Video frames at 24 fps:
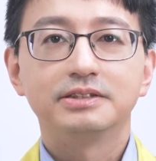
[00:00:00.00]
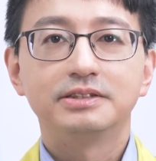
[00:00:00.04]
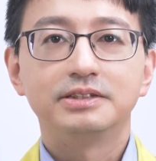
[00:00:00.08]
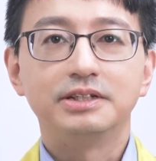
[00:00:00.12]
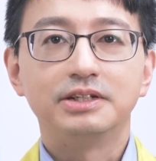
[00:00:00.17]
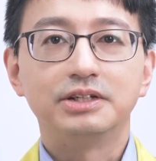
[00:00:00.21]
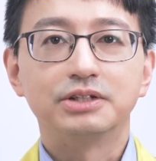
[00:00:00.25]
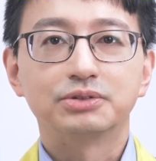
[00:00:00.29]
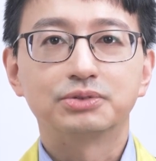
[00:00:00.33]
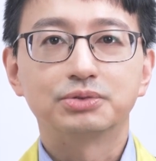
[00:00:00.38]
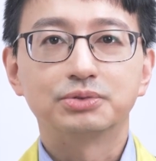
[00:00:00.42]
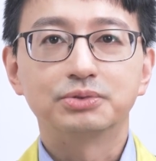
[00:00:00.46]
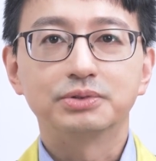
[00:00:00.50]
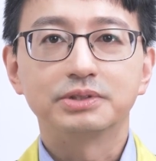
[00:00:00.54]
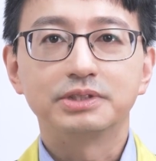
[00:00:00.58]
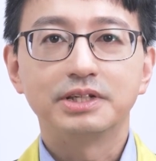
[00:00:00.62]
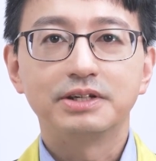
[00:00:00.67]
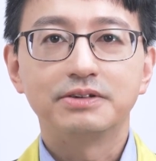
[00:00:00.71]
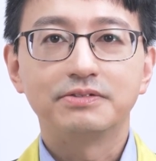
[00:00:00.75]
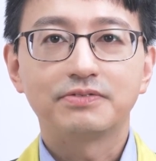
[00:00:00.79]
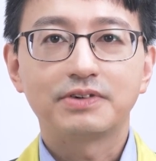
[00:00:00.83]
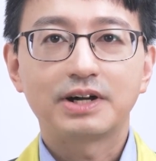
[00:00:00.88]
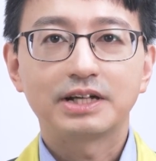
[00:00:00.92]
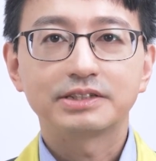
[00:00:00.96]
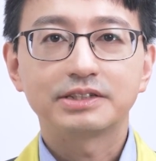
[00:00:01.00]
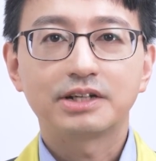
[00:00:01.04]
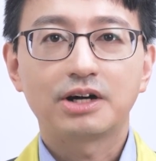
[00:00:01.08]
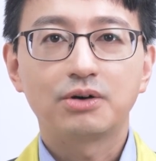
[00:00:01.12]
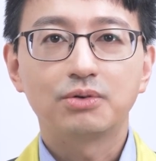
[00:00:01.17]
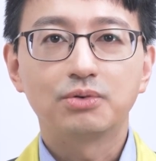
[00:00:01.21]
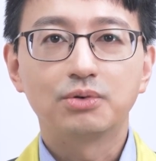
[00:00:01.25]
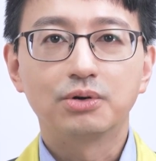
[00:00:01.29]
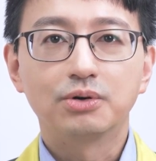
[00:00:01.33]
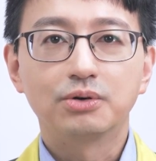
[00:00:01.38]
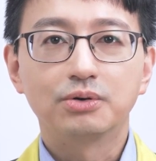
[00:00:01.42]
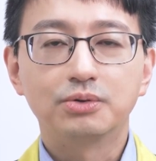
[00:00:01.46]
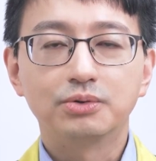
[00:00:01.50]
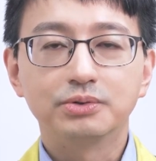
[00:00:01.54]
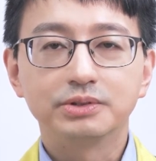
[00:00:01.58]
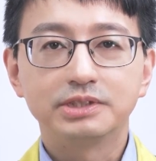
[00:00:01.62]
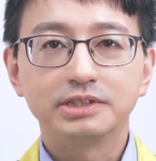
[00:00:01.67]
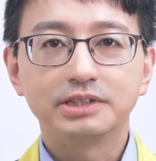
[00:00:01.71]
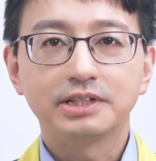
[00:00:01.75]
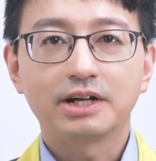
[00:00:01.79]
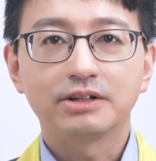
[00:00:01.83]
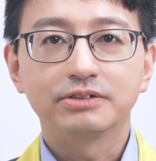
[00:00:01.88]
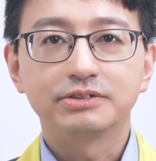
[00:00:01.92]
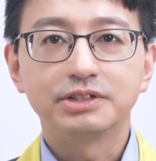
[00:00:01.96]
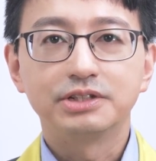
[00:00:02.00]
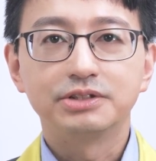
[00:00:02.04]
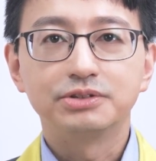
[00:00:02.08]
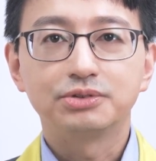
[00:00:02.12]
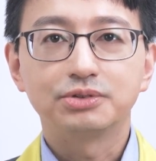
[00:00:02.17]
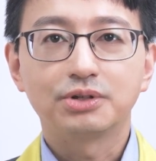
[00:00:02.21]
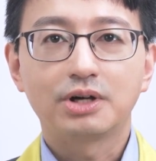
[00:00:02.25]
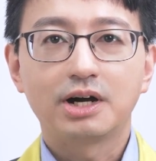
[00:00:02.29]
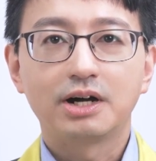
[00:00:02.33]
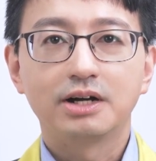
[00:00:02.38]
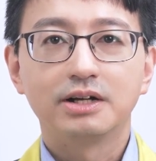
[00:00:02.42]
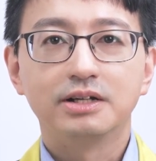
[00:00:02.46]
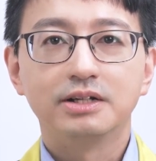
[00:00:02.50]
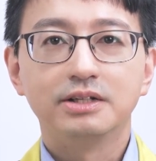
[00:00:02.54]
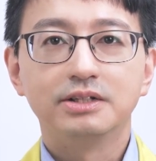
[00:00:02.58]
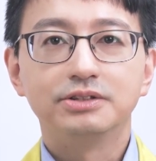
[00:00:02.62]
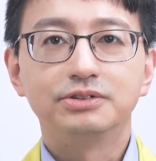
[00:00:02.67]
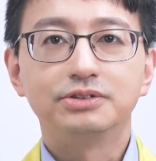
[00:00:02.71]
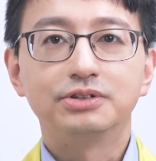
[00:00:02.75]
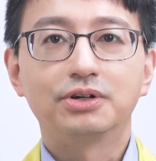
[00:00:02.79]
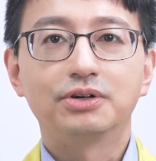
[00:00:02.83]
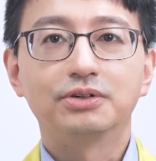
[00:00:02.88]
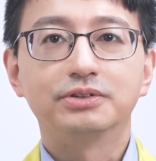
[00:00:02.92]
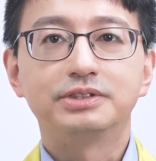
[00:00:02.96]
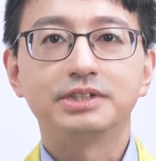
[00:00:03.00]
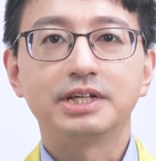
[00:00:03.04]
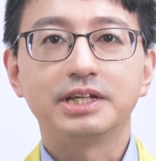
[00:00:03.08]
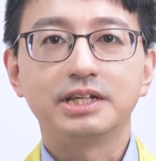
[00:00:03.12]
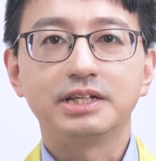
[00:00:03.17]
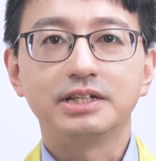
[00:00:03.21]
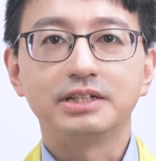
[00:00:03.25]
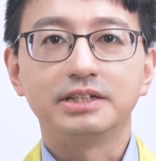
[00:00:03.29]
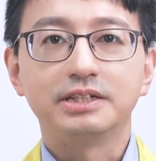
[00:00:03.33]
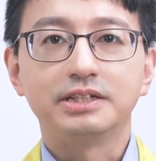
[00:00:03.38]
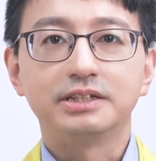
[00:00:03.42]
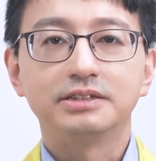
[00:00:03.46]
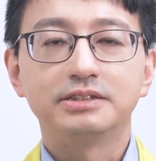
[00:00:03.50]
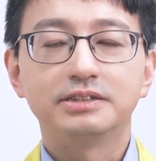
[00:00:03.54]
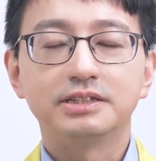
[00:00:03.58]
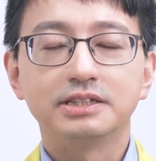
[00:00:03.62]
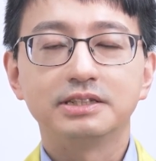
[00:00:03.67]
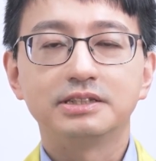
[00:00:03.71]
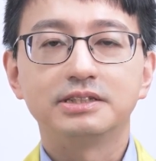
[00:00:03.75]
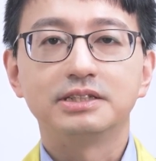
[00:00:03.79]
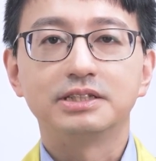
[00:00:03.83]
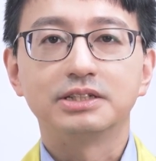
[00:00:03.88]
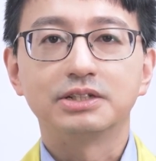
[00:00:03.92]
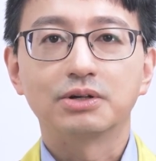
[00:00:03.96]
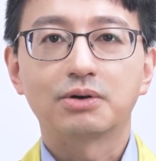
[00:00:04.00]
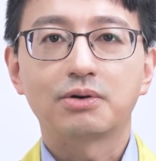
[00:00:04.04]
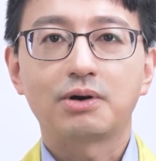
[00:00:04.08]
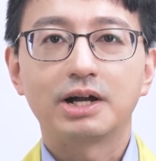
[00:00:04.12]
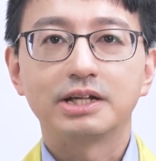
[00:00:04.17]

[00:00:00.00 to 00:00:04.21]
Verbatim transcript: 且出现发烧或呼吸道症状，就建议您进行